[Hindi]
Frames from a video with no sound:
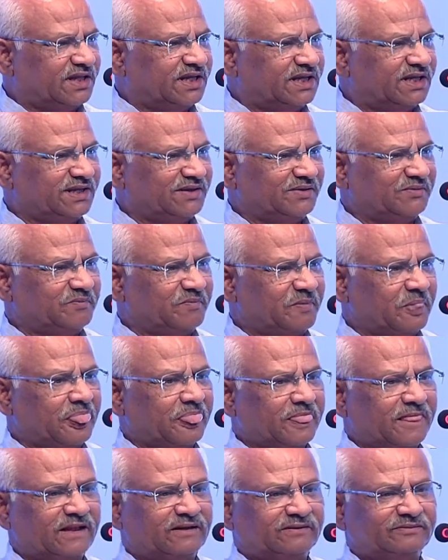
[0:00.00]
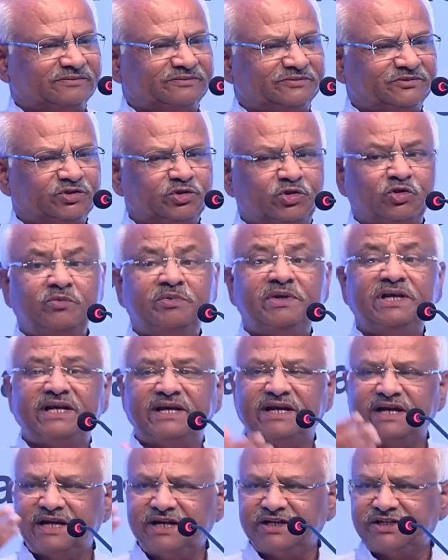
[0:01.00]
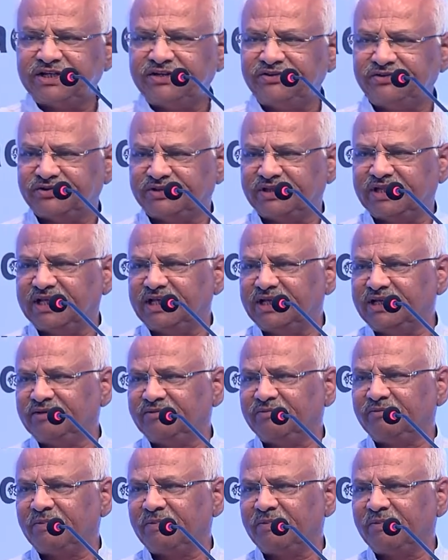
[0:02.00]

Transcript: थी जो भी ट्रेडिशंस थी